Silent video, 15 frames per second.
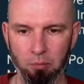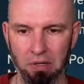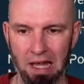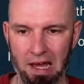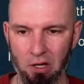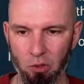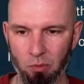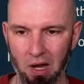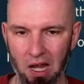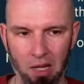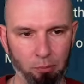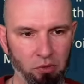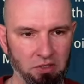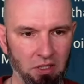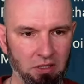Plarium. Ale
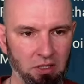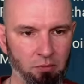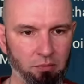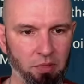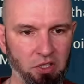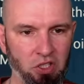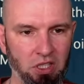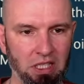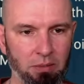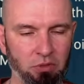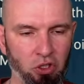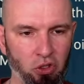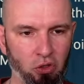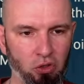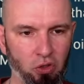poza tym będzie tam
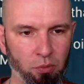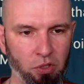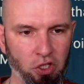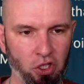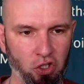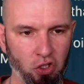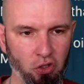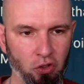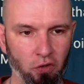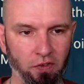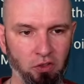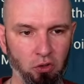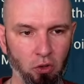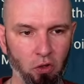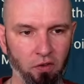też do zdobycia 6
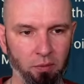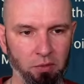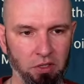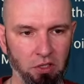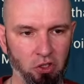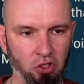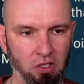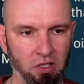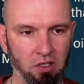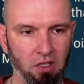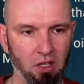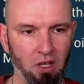sześciogwiazdkowa mityczny